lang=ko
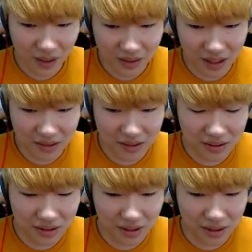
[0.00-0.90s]
당신은
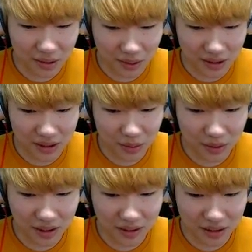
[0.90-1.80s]
생각할 거야 이
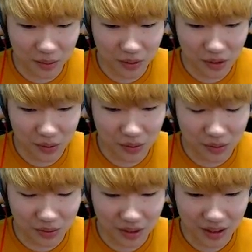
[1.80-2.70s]
또라이가 날 놀리고
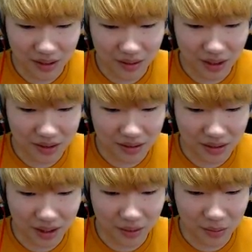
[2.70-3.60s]
있군 나는
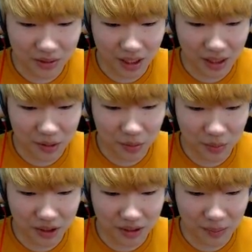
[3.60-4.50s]
예 또는
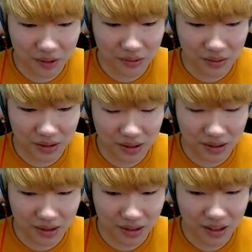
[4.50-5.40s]
아니오로만 대답할 수
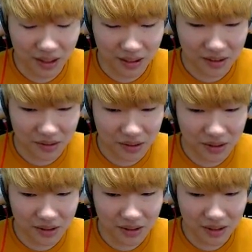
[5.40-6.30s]
있잖아
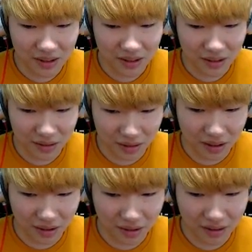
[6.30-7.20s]
그렇지? 예.
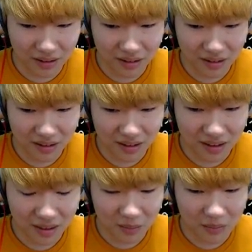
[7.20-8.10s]
예.
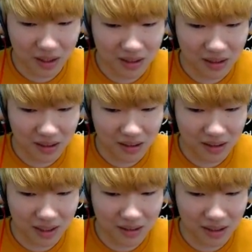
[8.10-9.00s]
맞아.
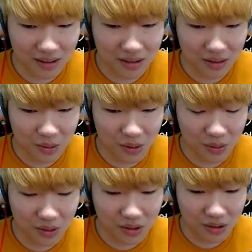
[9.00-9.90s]
나는 당신을 놀리고
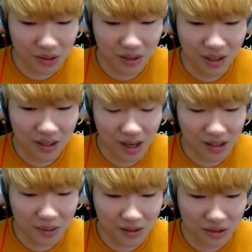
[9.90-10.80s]
있어.
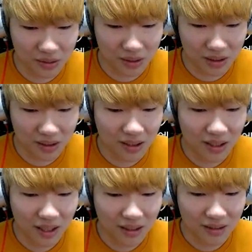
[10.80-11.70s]
하지만 그거 알아?
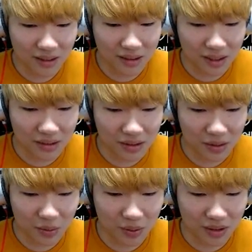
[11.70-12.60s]
나는 당신을
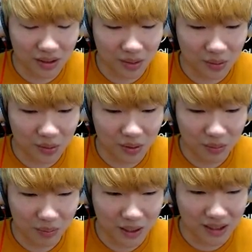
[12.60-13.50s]
좋아한다고.
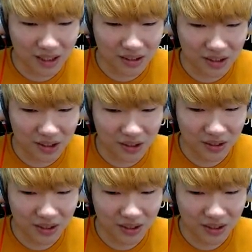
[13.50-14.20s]
받아들여.